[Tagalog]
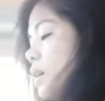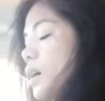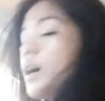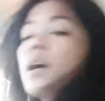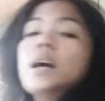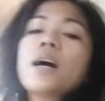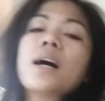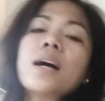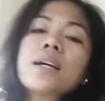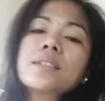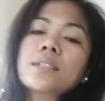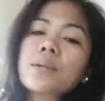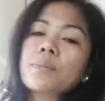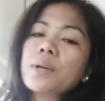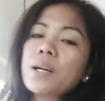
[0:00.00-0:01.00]
Kaya
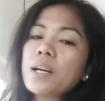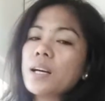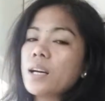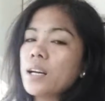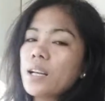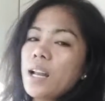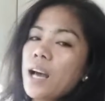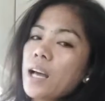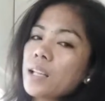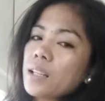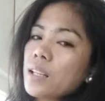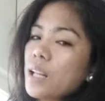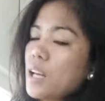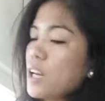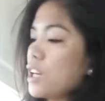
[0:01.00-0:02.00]
sa mga lahat
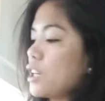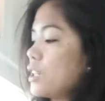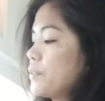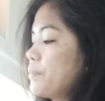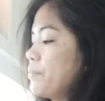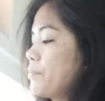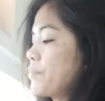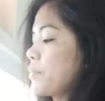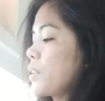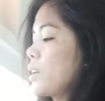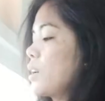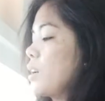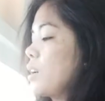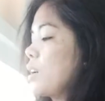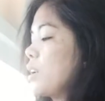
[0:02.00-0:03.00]
ng
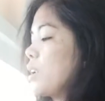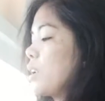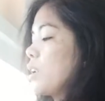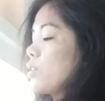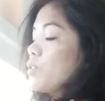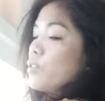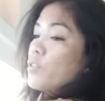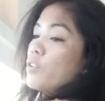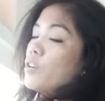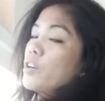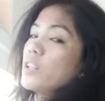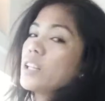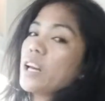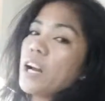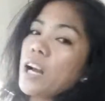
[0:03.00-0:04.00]
nanonood
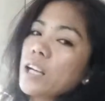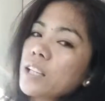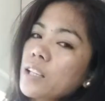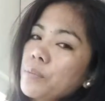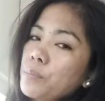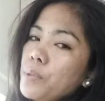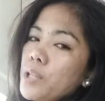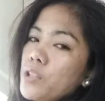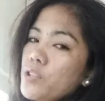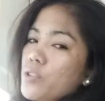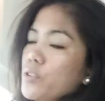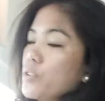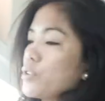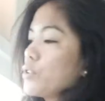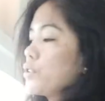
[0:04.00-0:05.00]
ng aking video,
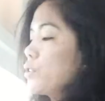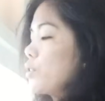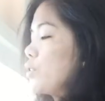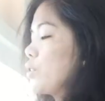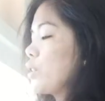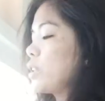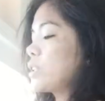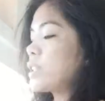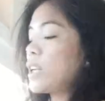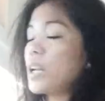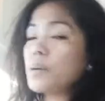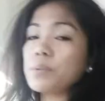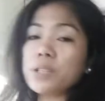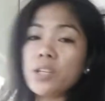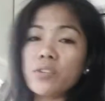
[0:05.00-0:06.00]

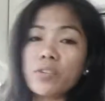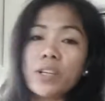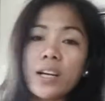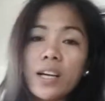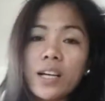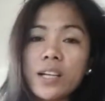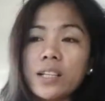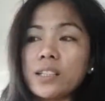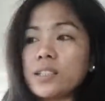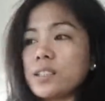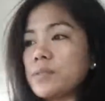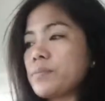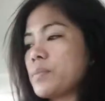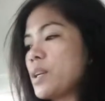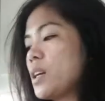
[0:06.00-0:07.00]
salamat sa inyo
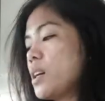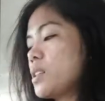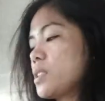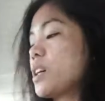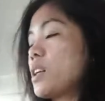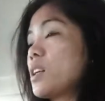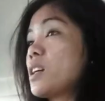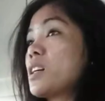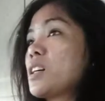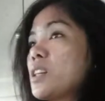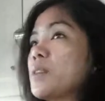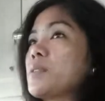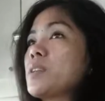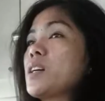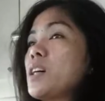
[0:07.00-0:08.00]
guys. Sana
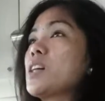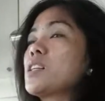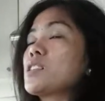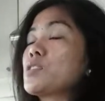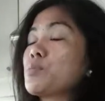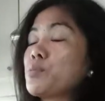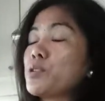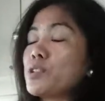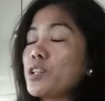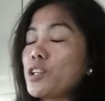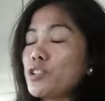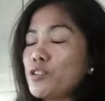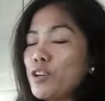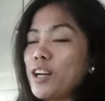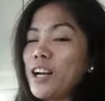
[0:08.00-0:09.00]
supportahan
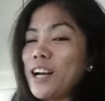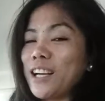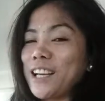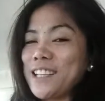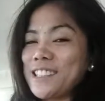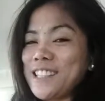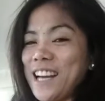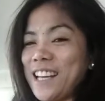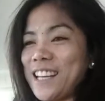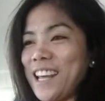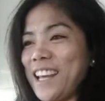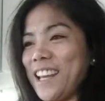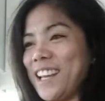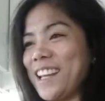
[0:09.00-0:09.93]
nyo ang aking channel.